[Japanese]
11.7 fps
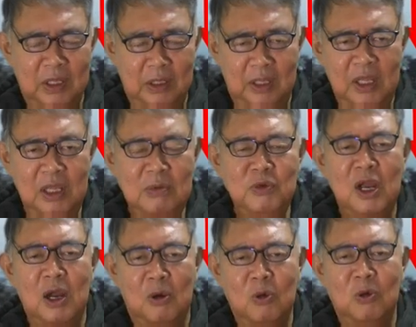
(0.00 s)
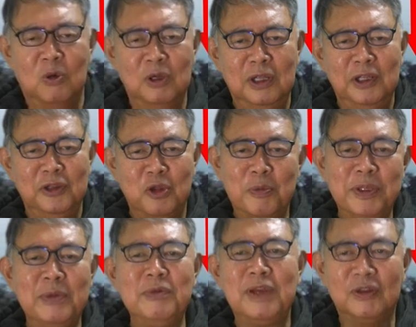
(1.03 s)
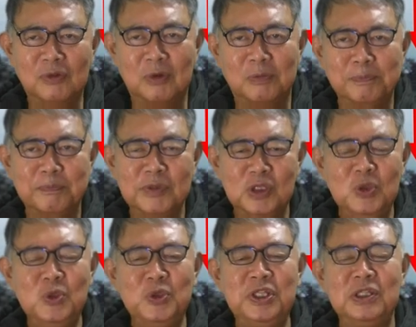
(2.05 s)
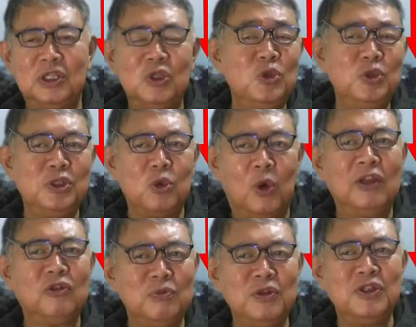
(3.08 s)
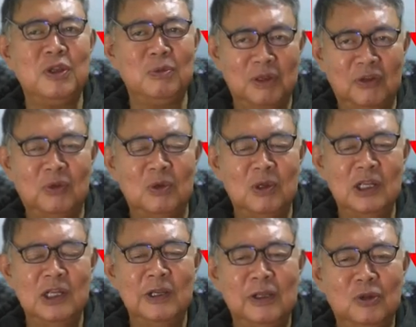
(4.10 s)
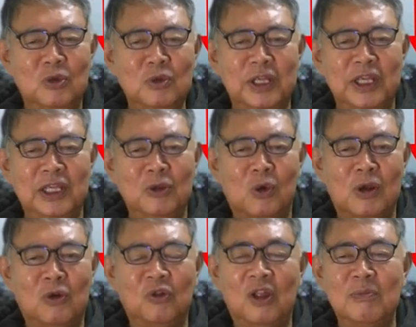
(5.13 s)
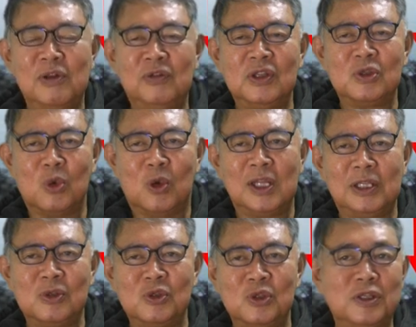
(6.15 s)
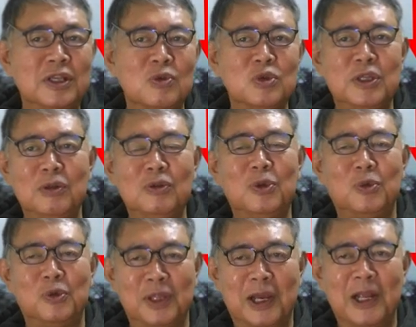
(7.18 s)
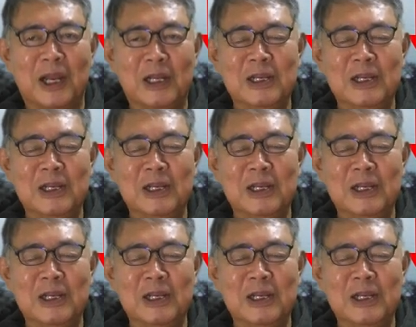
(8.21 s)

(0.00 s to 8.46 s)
AM 波を止めてみますと。休止、休止、お休みしてみますと。どんな影響がございますでしょうかっていう実験をしているっていうことだから、